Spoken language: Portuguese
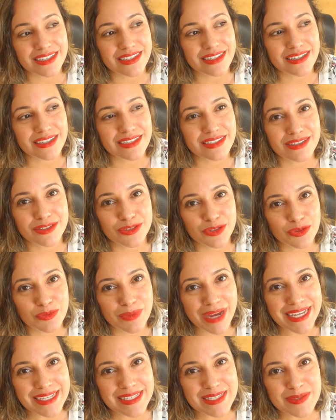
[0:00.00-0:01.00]
e tudo
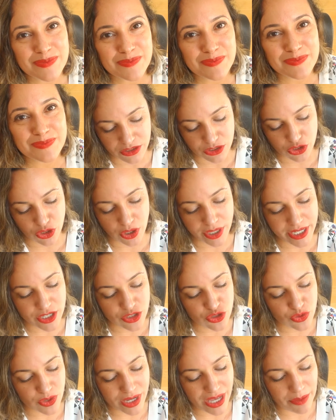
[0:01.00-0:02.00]
mais. Dora
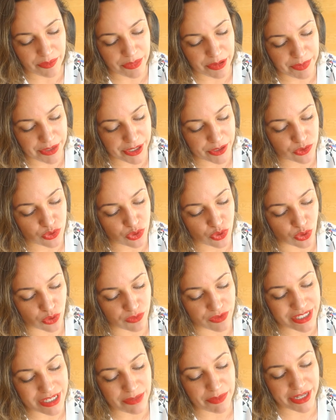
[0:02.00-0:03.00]
Ju Gabi perguntou:
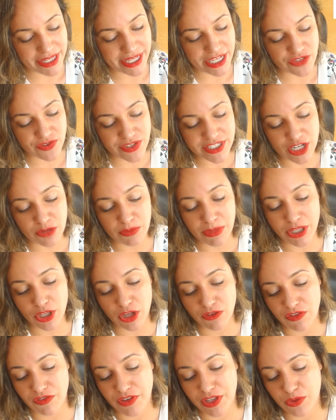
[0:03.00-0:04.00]
Você pretende fazer uma
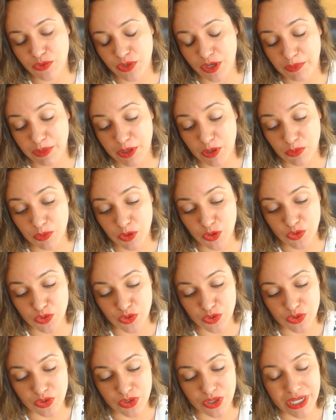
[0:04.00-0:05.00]
nova aventura pelo
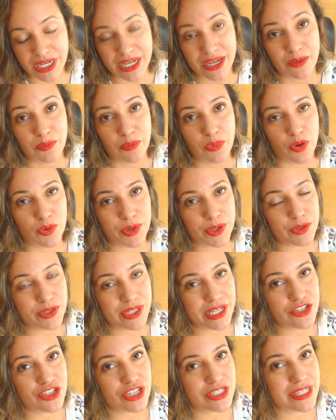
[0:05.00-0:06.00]
mundo? Bom, eu não
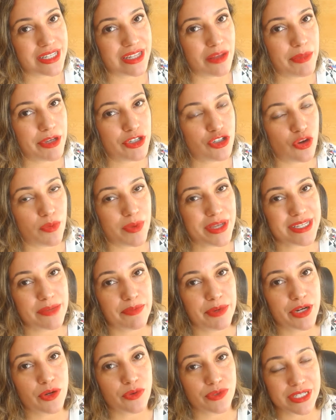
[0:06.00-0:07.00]
entendi exatamente como é essa
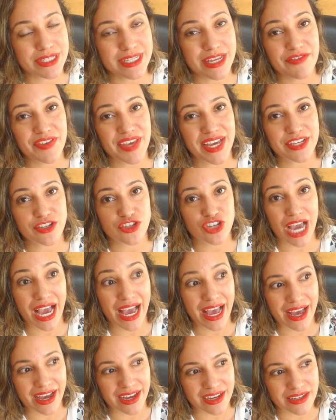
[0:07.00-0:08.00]
pergunta. Se é
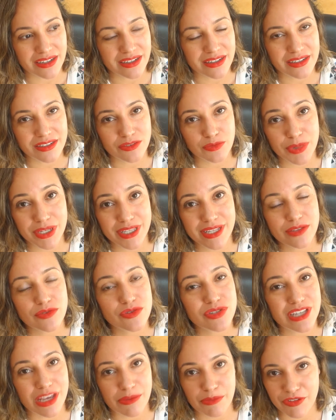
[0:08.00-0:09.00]
viajar, eu pretendo
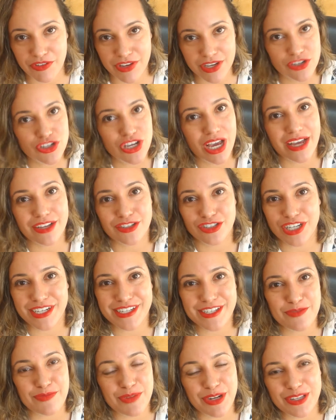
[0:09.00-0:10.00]
sempre viajar,
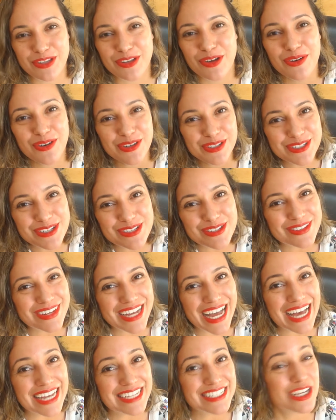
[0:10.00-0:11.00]
gente, para todos os
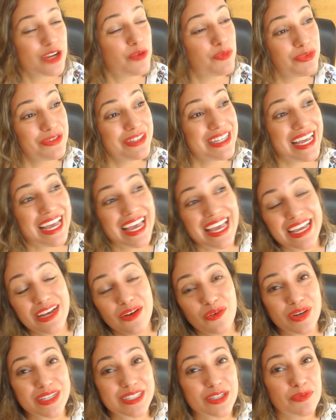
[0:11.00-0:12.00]
lugares que eu puder,
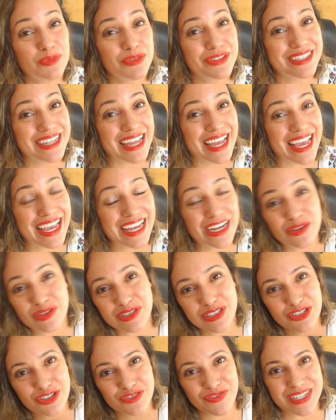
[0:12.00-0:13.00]
enquanto eu puder,
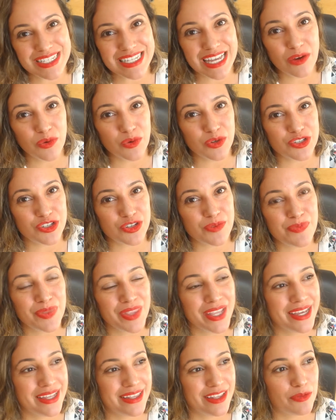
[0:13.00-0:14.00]
enquanto eu tiver saúde.
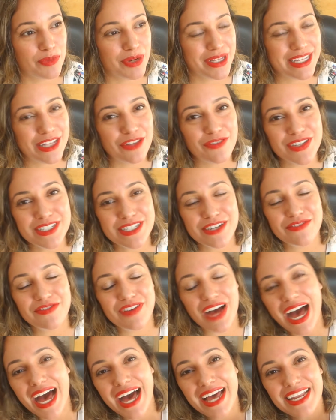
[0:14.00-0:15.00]
Então pretendo fazer
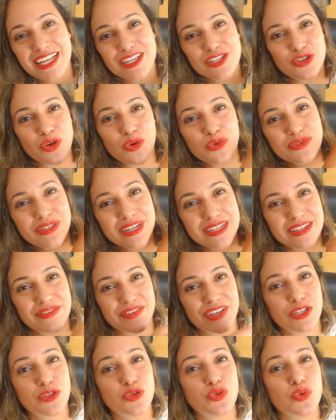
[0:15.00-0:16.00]
várias outras
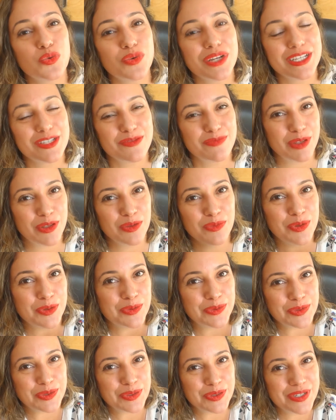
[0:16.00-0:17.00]
aventuras pelo
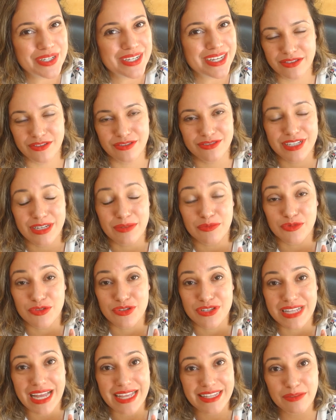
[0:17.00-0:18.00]
mundo. Não
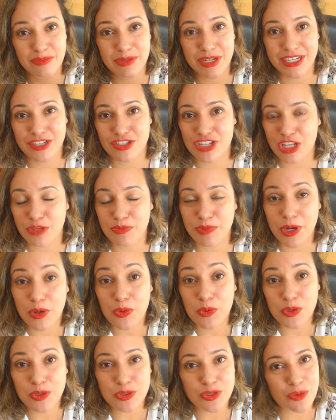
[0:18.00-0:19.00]
temos nada planejado para
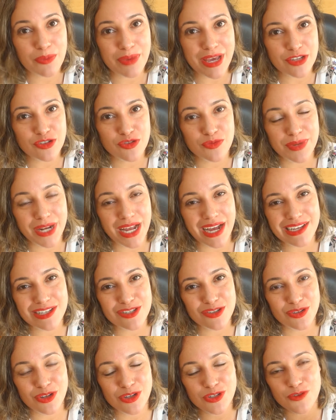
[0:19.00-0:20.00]
curto ou médio
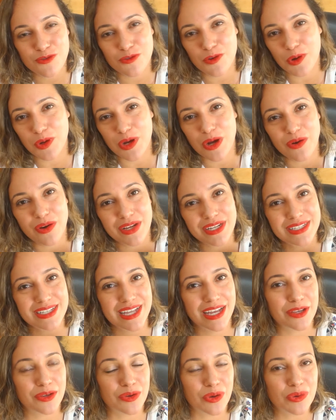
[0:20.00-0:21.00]
prazo, nosso foco agora
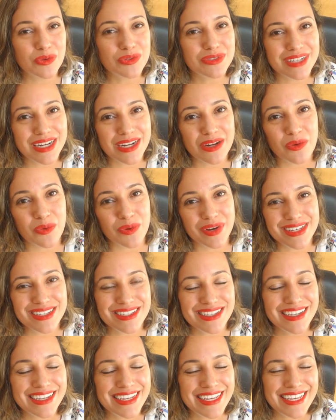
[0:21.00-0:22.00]
está em outra
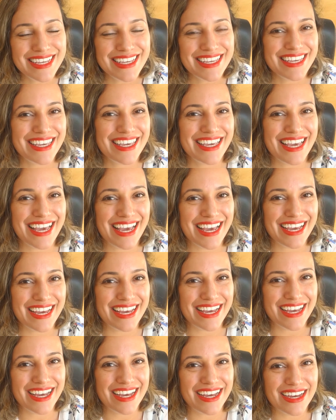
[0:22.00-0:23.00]
coisa, que
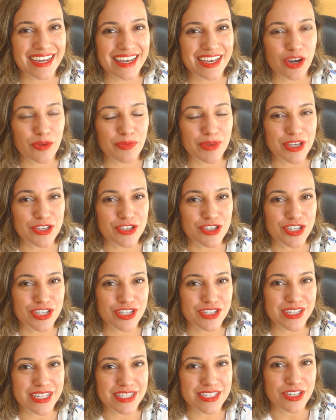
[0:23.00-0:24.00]
é realmente
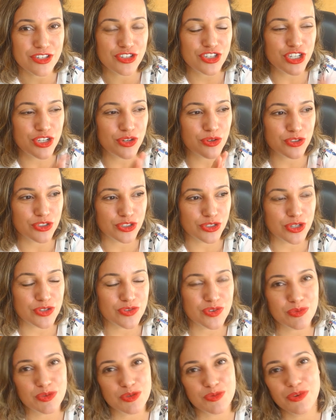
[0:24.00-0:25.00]
decidir onde nós
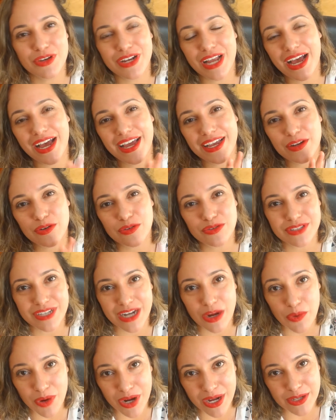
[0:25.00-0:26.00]
vamos morar,
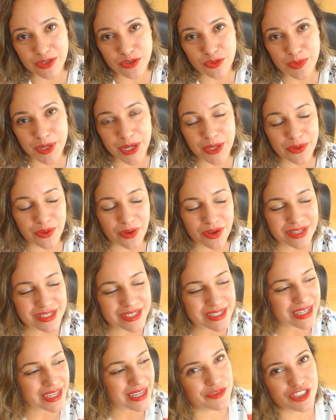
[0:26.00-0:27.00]
encontrar um canto para
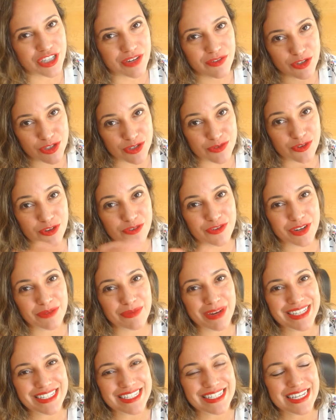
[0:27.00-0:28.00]
nós. Já vou desenvolver
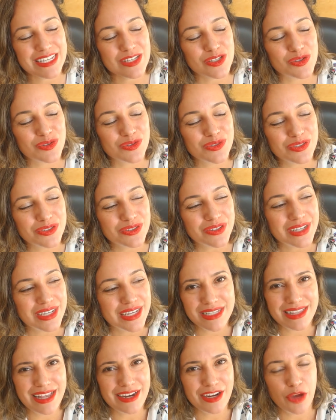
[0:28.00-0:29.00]
mais esse assunto.
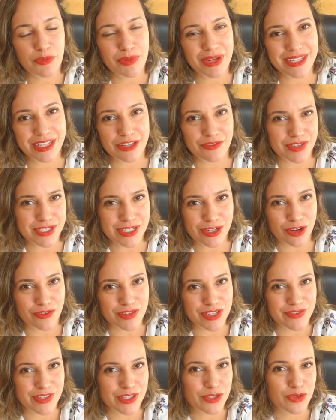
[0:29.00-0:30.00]
Claro que eu pretendo fazer
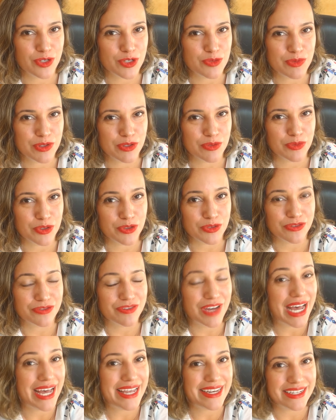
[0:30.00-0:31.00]
novas aventuras pelo mundo,
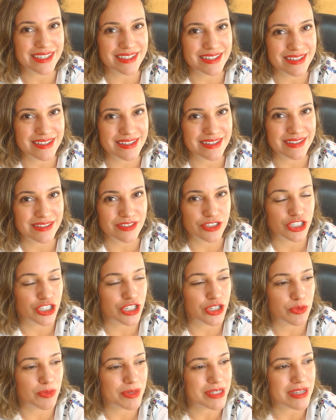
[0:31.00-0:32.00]
várias,
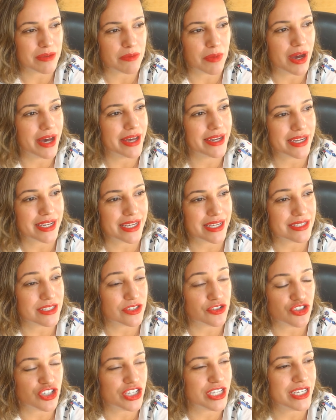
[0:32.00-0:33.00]
de uma semana, 15
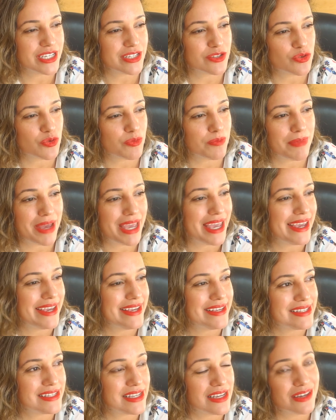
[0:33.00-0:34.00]
dias, um
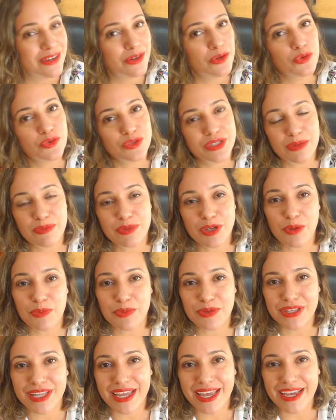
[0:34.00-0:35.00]
mês, o tempo que eu
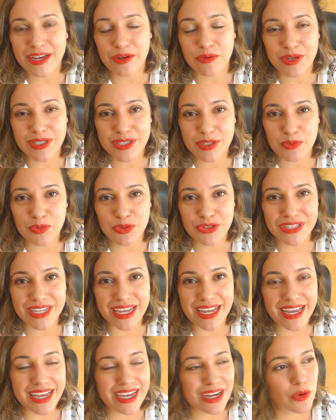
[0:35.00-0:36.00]
puder, enquanto eu
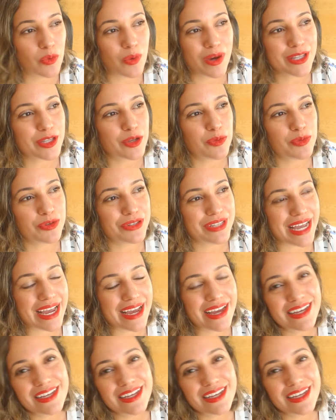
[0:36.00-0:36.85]
puder, quando eu puder.